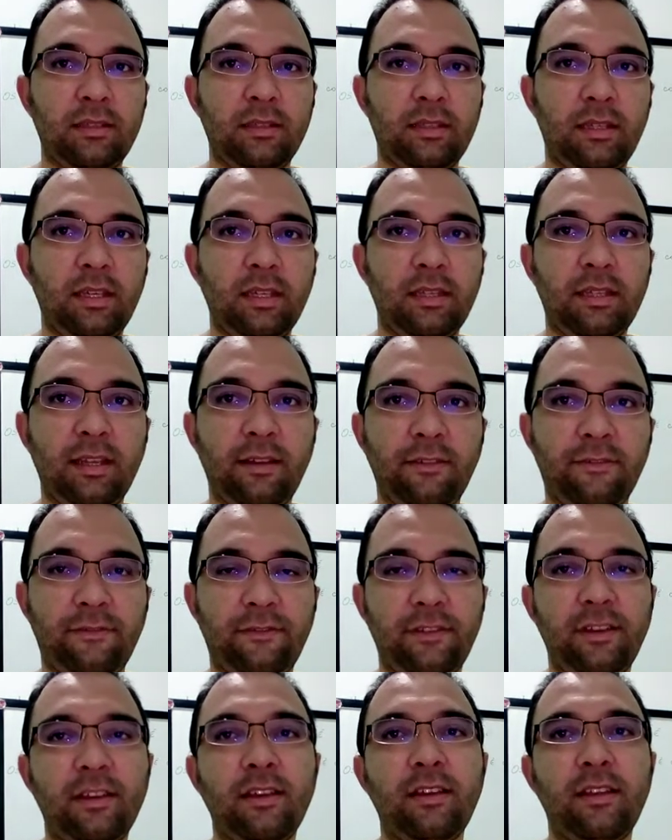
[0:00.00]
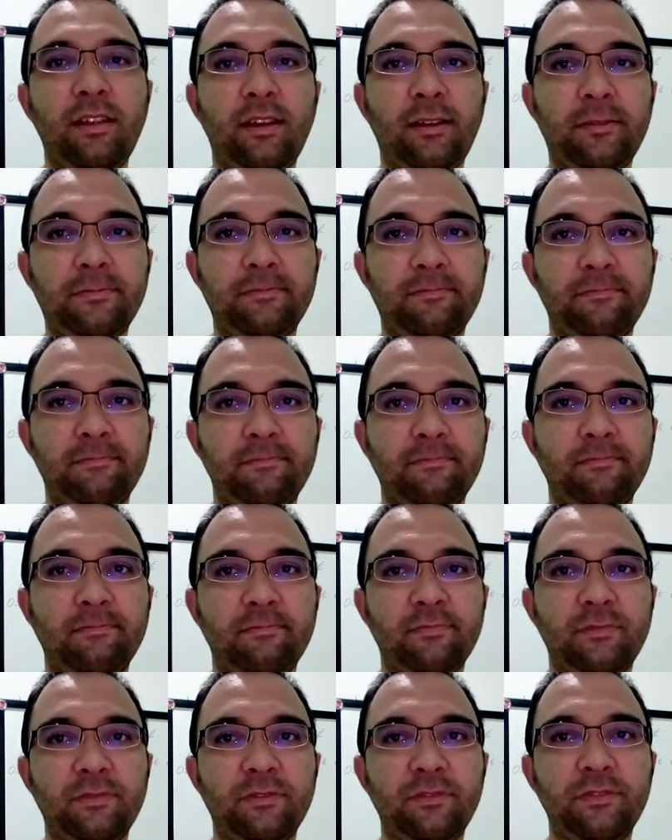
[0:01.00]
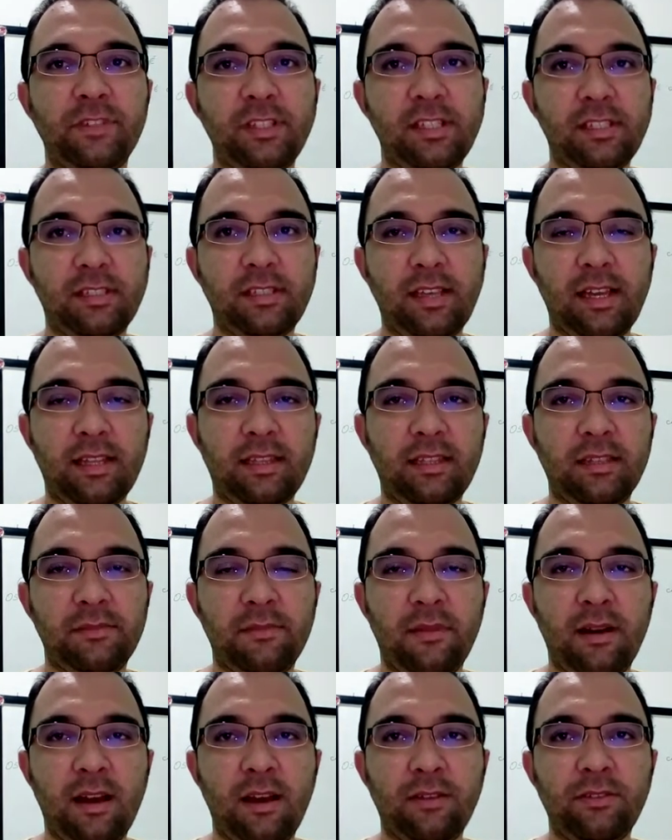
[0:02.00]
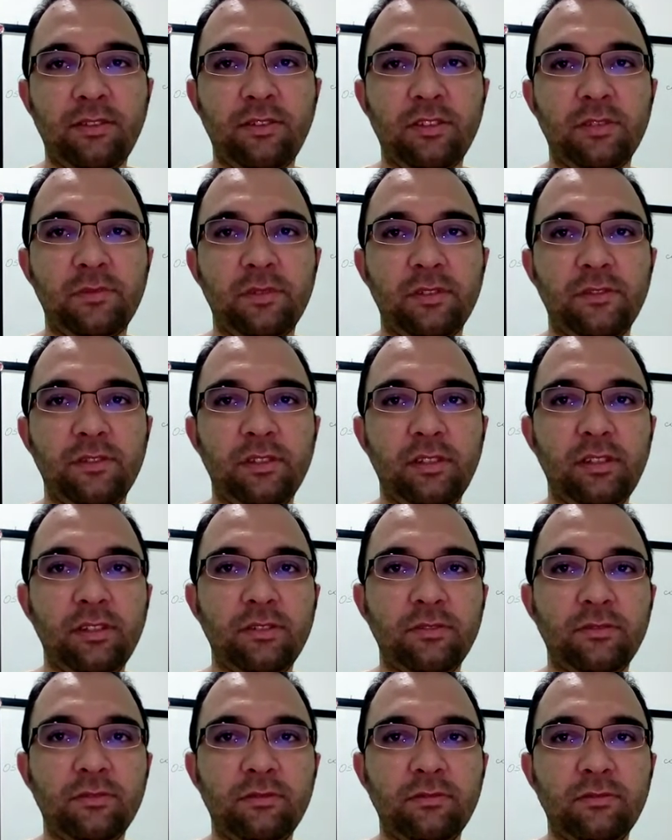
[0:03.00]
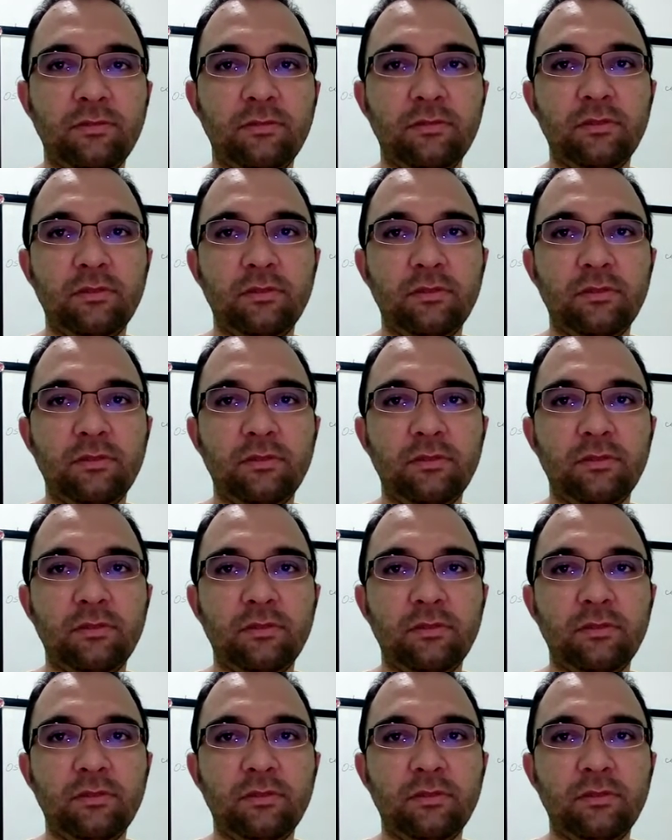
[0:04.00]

quinta-feira, 27 de maio de 2021,